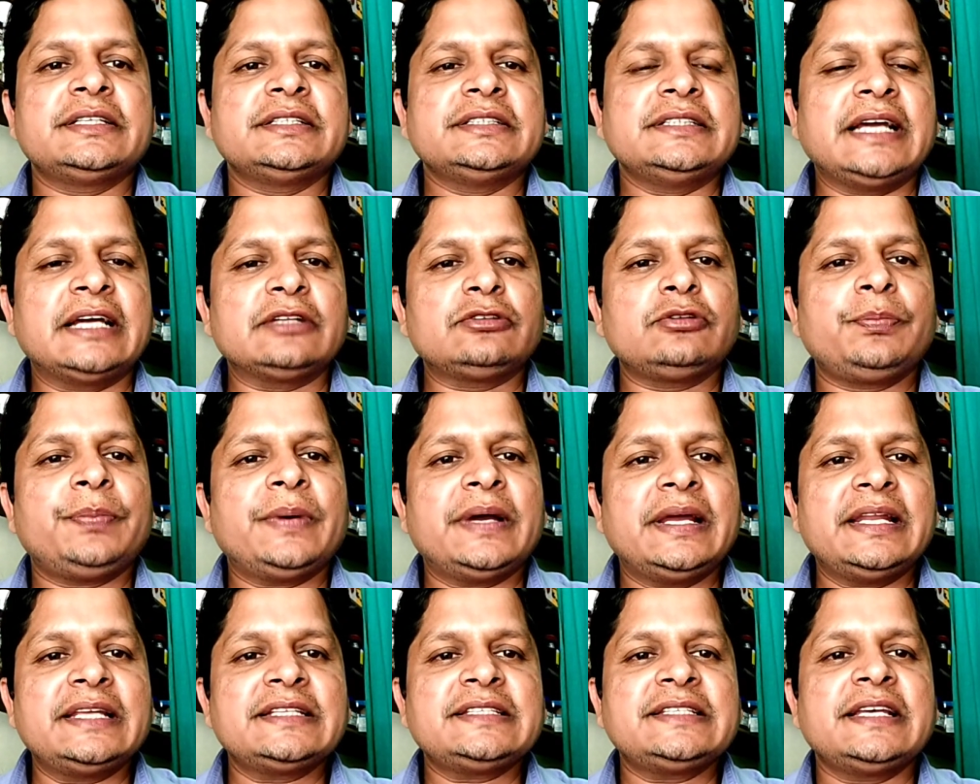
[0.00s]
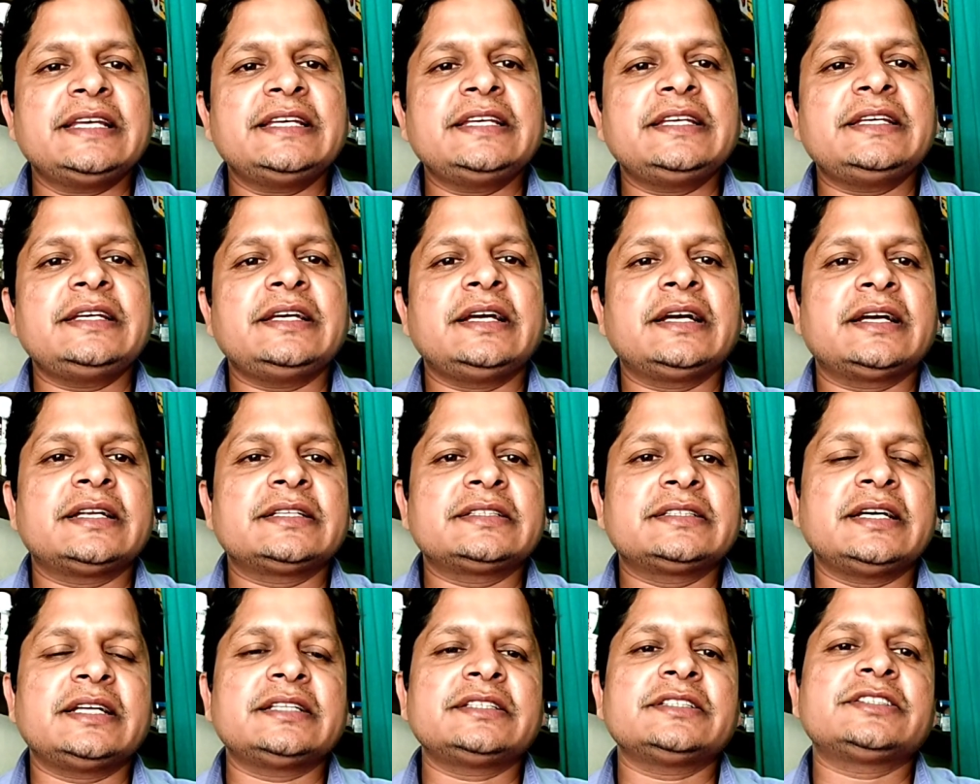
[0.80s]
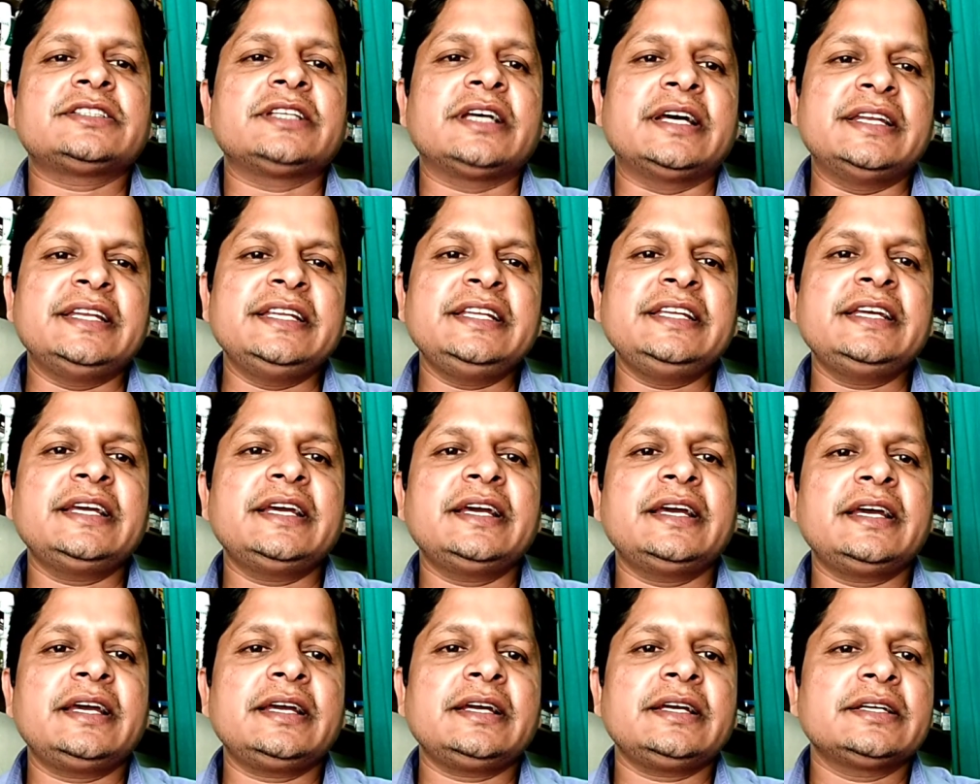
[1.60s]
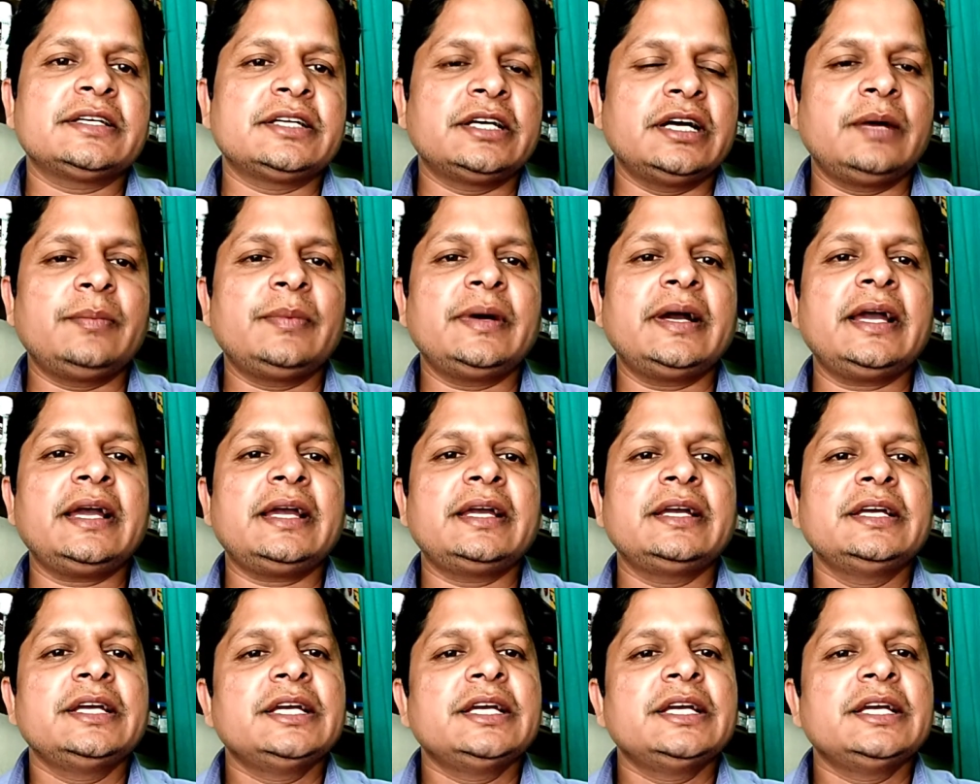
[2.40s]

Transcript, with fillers: या तो पहले से ही अगर दर्द सहनीय है कम है